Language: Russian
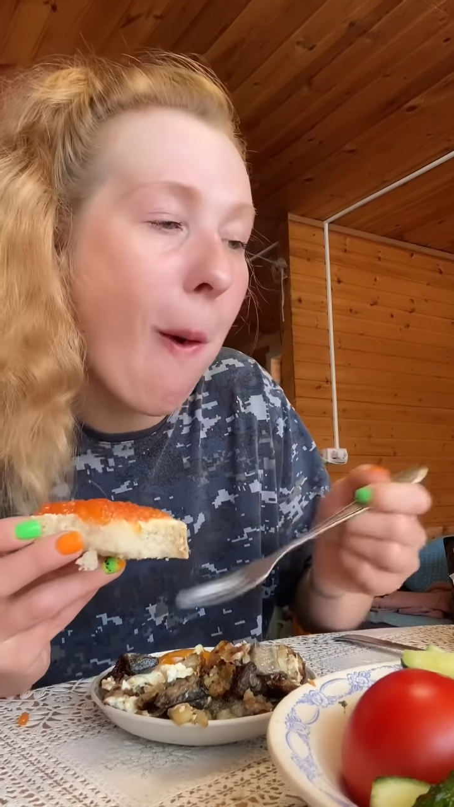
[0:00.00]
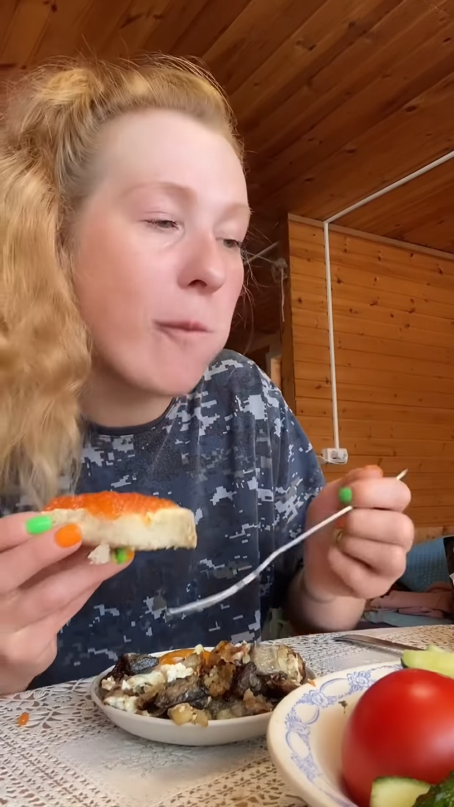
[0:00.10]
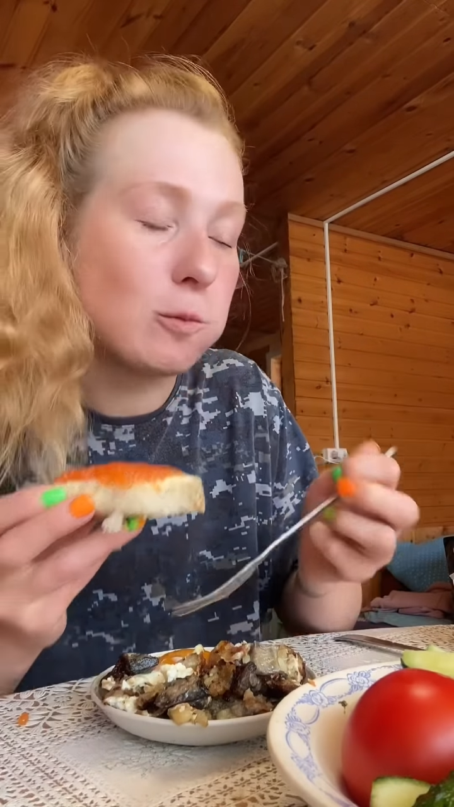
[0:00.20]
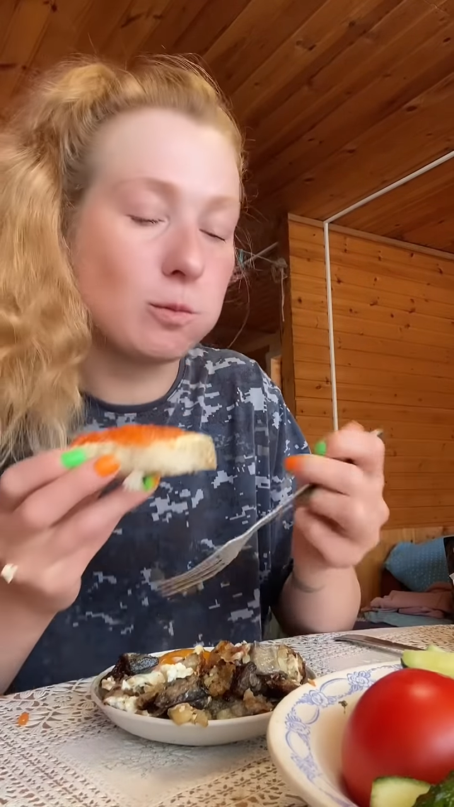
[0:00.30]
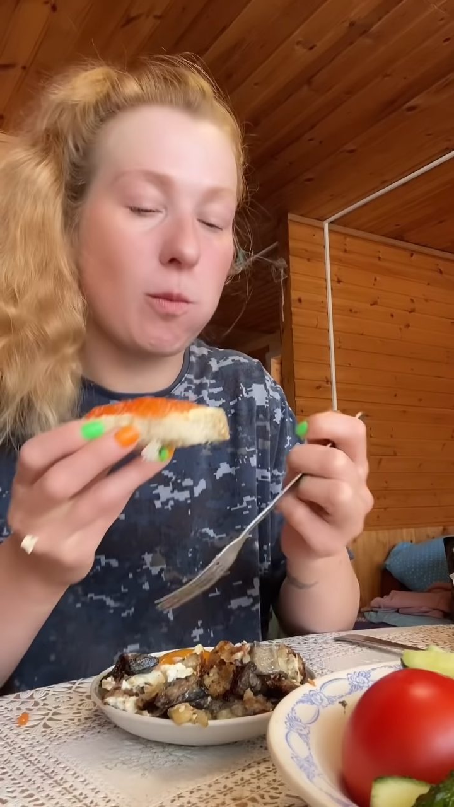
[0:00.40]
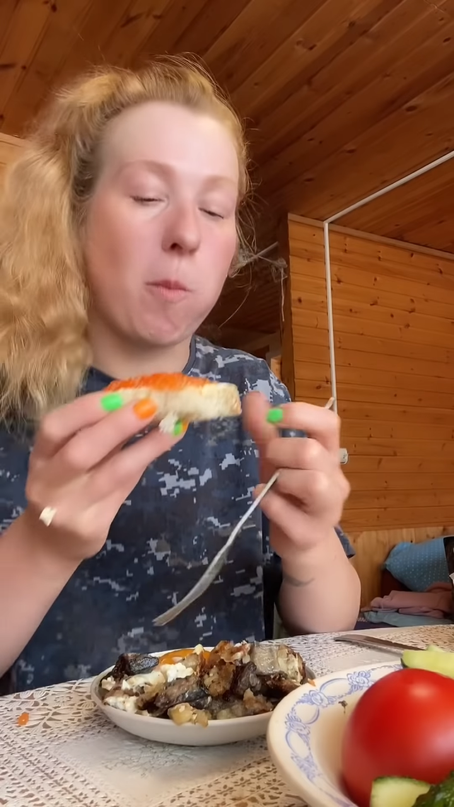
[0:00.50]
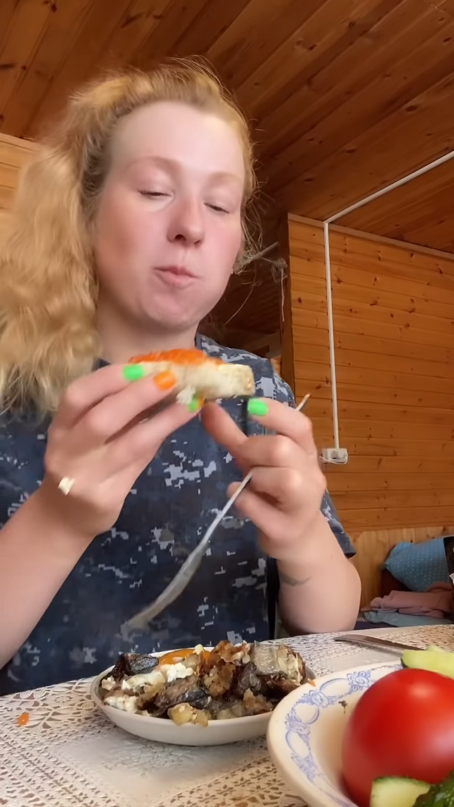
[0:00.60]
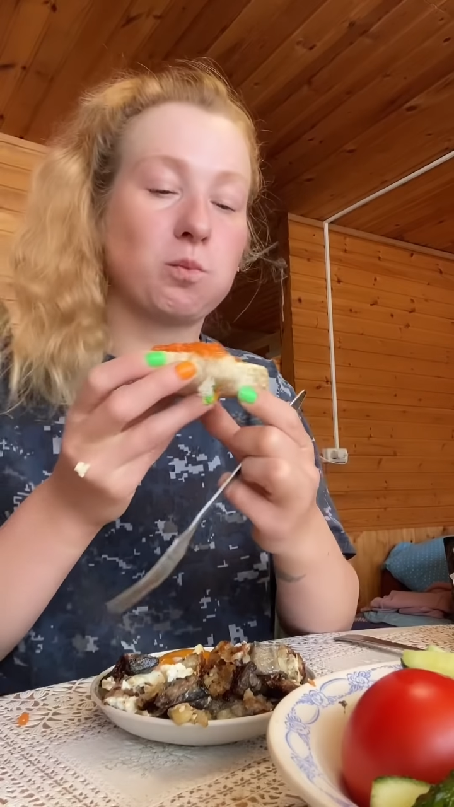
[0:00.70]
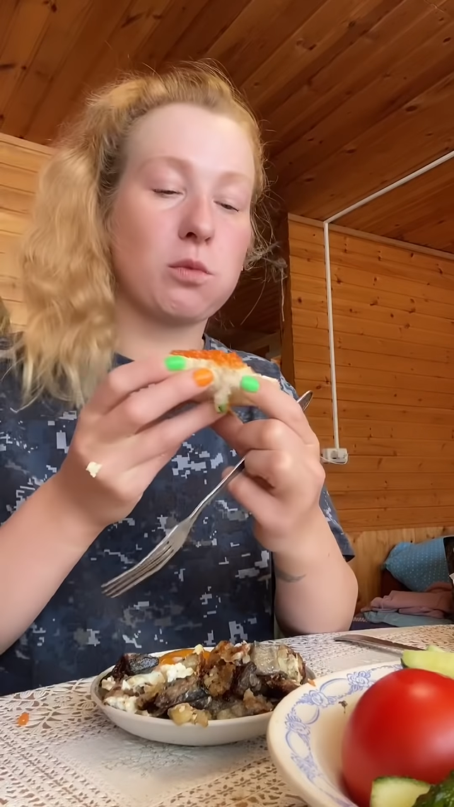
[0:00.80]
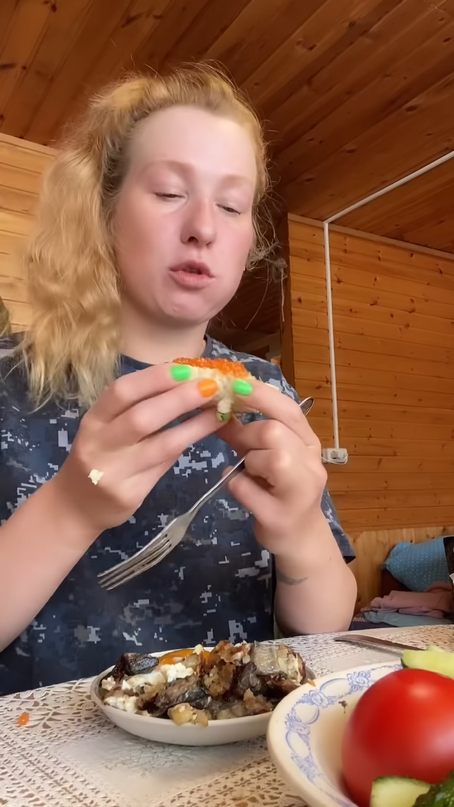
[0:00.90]
Да.
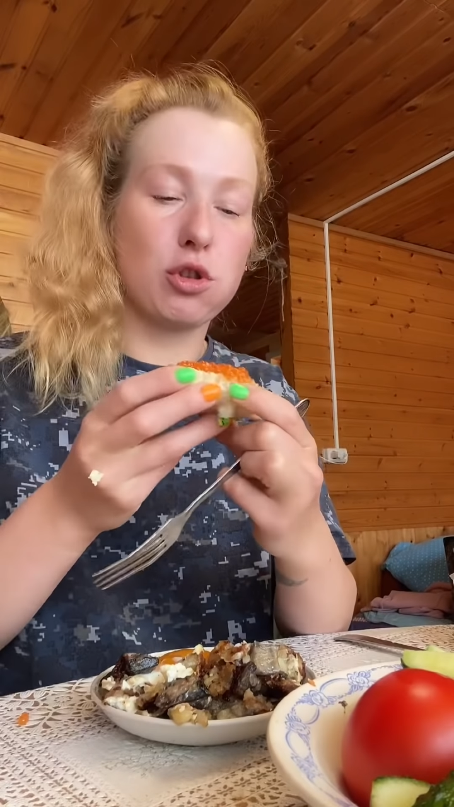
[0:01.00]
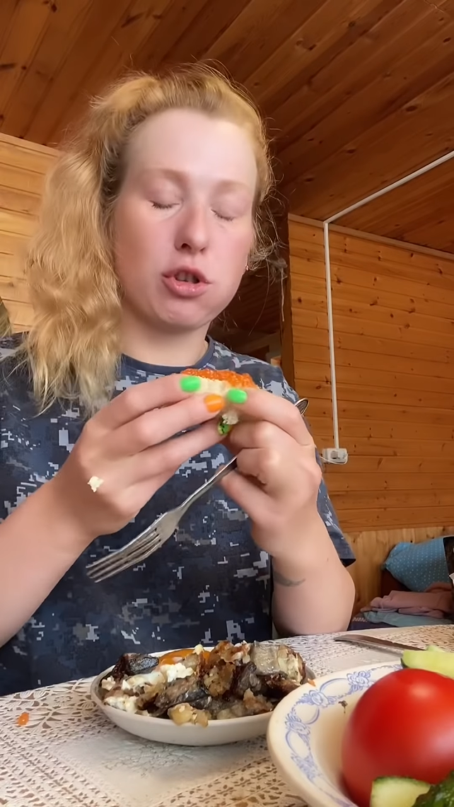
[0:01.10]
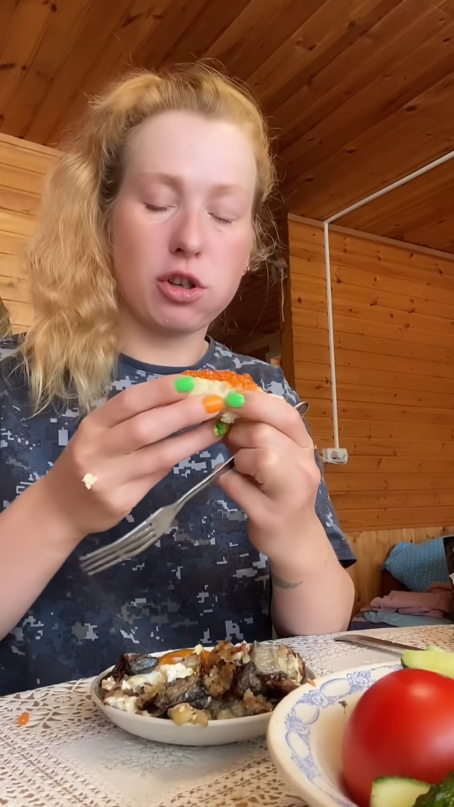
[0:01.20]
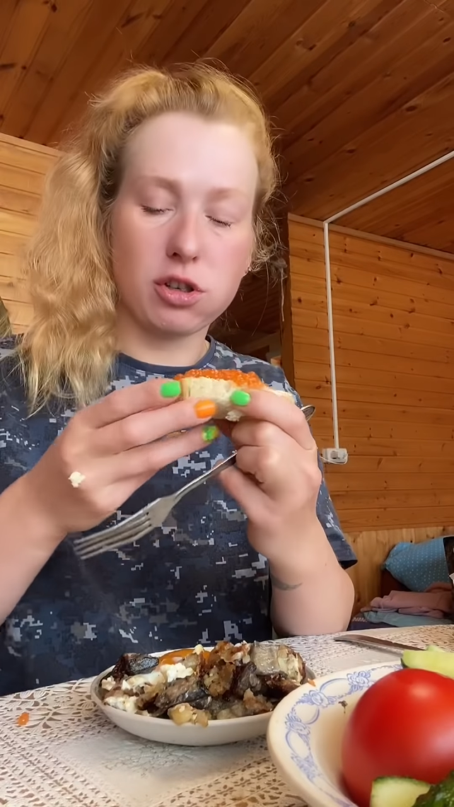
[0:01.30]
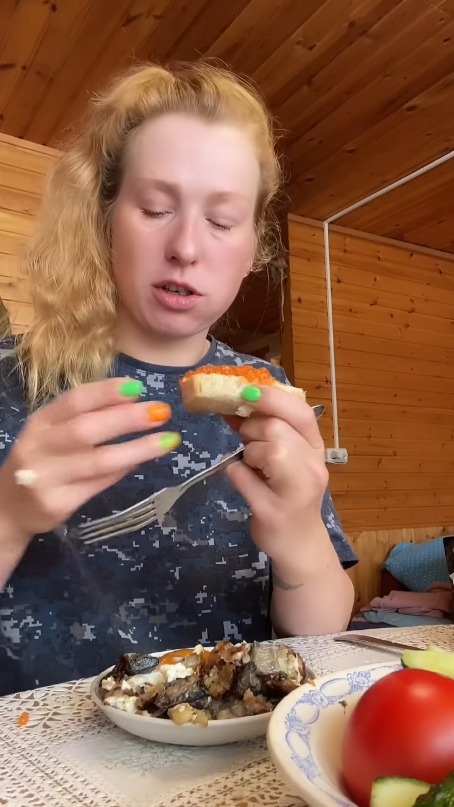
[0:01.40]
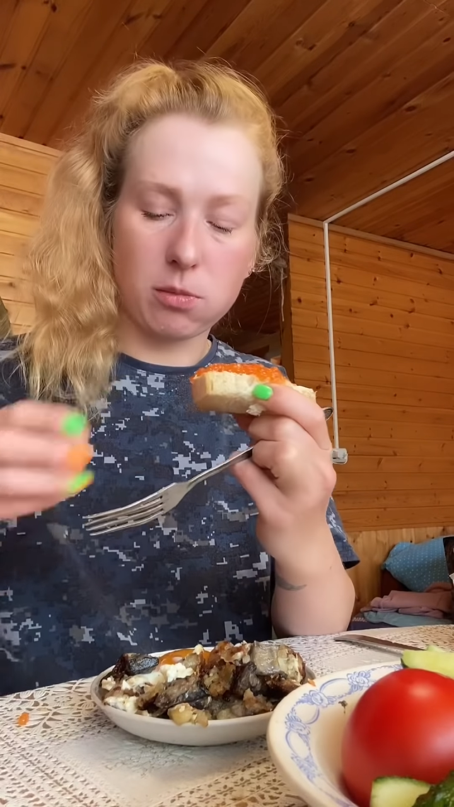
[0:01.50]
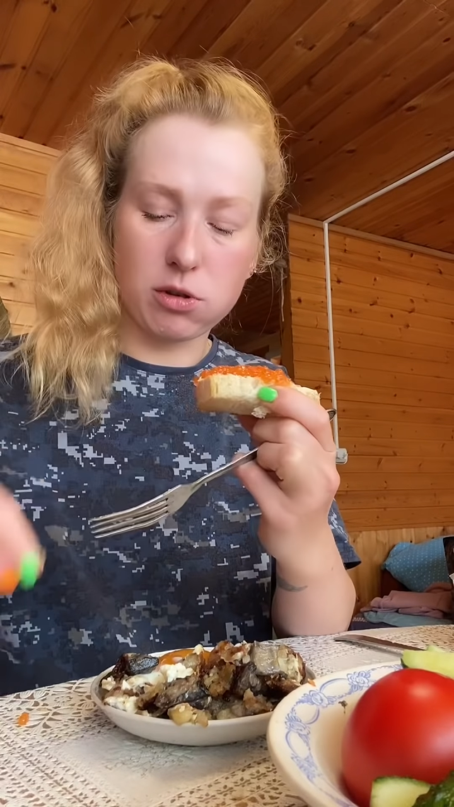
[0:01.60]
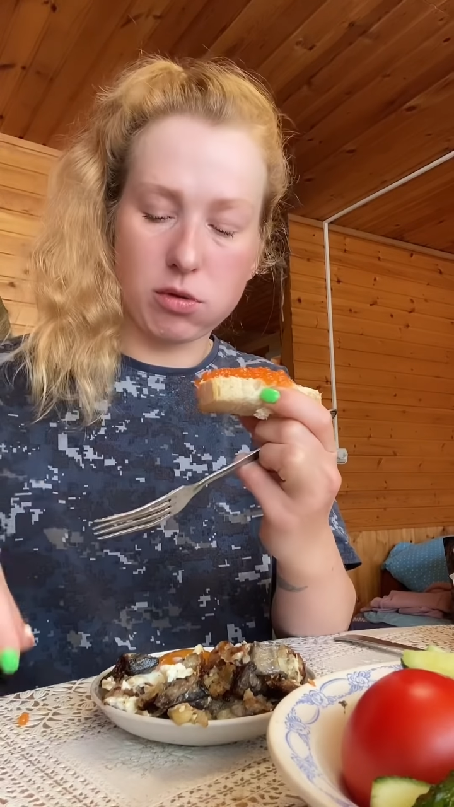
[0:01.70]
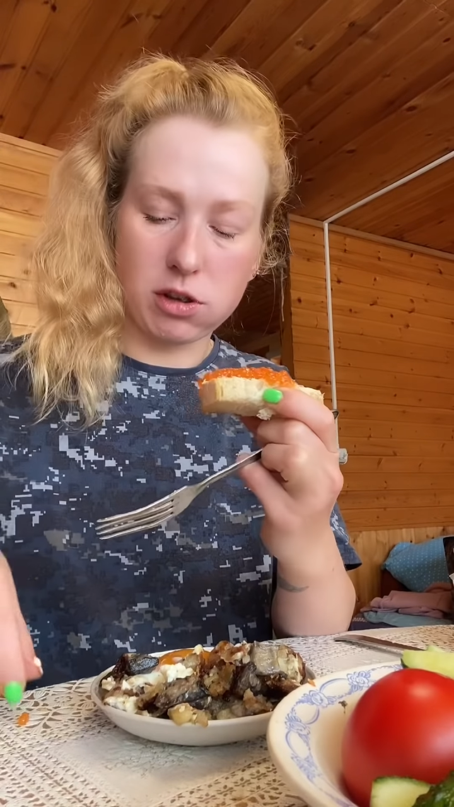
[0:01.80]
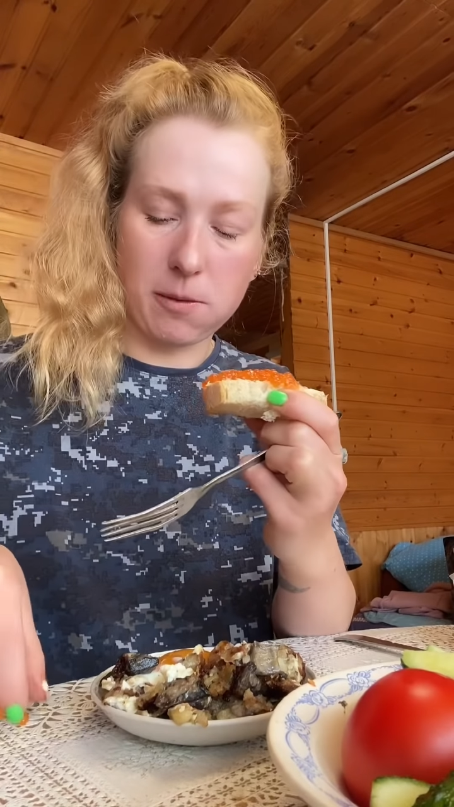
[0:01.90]
Ну, 400, там,
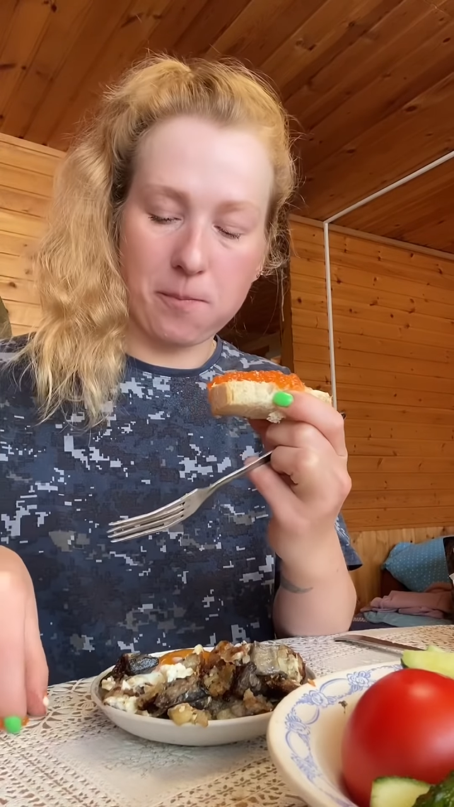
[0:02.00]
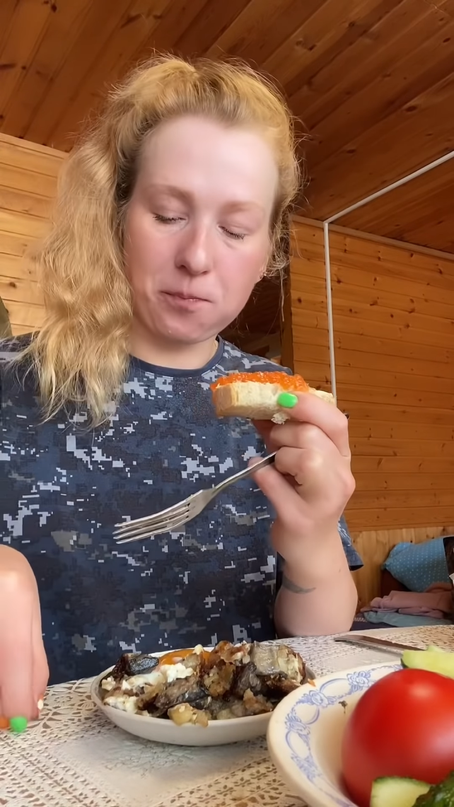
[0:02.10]
сколько там?